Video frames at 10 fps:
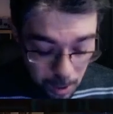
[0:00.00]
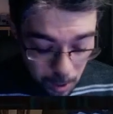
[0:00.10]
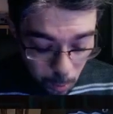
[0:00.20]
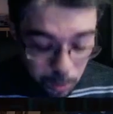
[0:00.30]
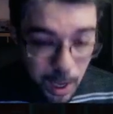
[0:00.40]

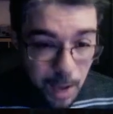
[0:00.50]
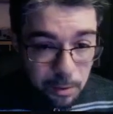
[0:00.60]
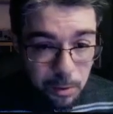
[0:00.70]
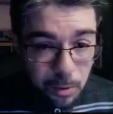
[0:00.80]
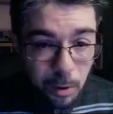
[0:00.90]
un
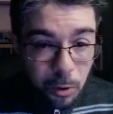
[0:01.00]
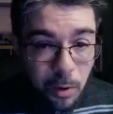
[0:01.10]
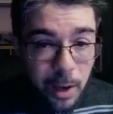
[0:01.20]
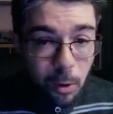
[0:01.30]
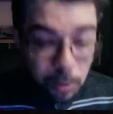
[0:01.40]
tasto, cioè
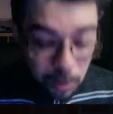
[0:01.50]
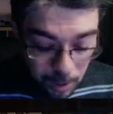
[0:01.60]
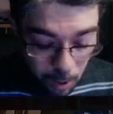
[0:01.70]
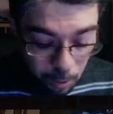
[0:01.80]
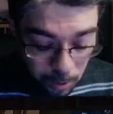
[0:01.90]
dover ogni,
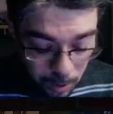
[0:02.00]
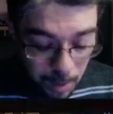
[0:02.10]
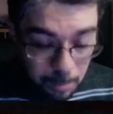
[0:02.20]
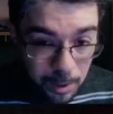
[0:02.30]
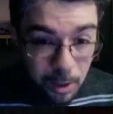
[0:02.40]
ogni
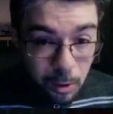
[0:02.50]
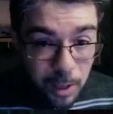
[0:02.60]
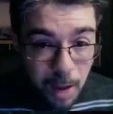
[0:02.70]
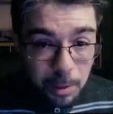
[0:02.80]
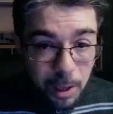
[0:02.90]

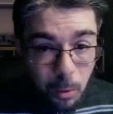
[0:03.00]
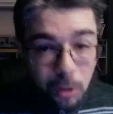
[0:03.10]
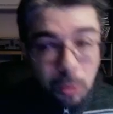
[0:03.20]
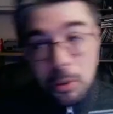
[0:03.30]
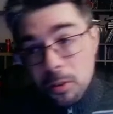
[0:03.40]
ricordarmi che
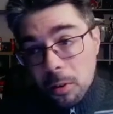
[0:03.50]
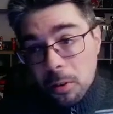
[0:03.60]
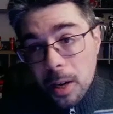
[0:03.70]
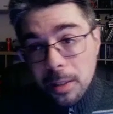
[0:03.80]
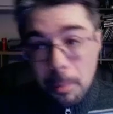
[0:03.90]
quando mi giro
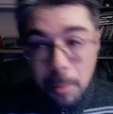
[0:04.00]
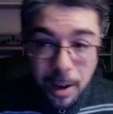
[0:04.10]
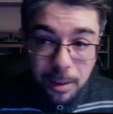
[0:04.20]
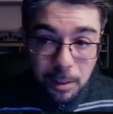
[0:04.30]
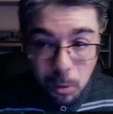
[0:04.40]
dall'altra
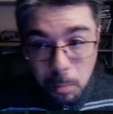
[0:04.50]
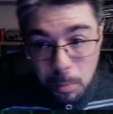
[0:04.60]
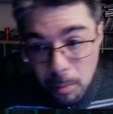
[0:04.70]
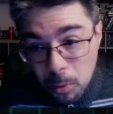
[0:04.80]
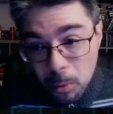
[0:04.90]
parte devo
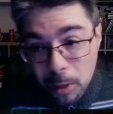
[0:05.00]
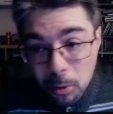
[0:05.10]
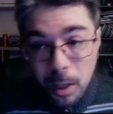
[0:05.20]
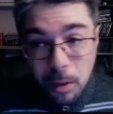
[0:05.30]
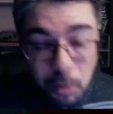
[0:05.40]
premere un altro
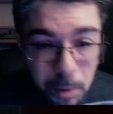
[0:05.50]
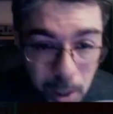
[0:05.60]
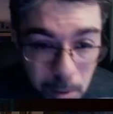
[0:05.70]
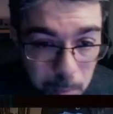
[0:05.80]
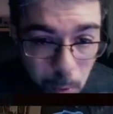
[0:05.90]
tasto per
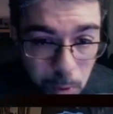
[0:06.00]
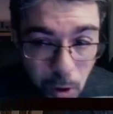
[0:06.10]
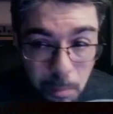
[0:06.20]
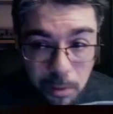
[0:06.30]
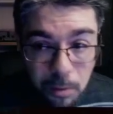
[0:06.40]
dare il pugno,
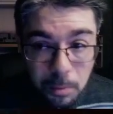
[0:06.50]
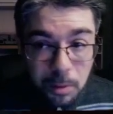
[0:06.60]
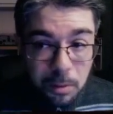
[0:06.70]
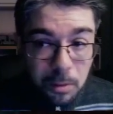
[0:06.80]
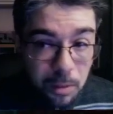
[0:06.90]
a me
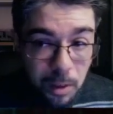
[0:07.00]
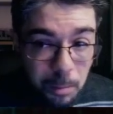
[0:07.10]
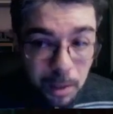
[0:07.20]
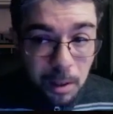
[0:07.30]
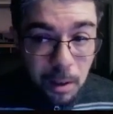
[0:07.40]

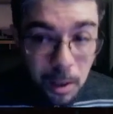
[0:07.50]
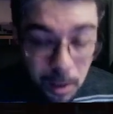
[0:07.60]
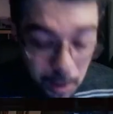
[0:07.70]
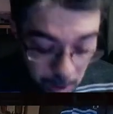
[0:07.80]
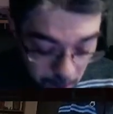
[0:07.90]
sinceramente
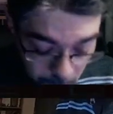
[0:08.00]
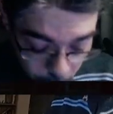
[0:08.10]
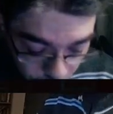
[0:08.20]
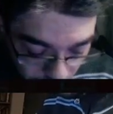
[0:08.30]
non ce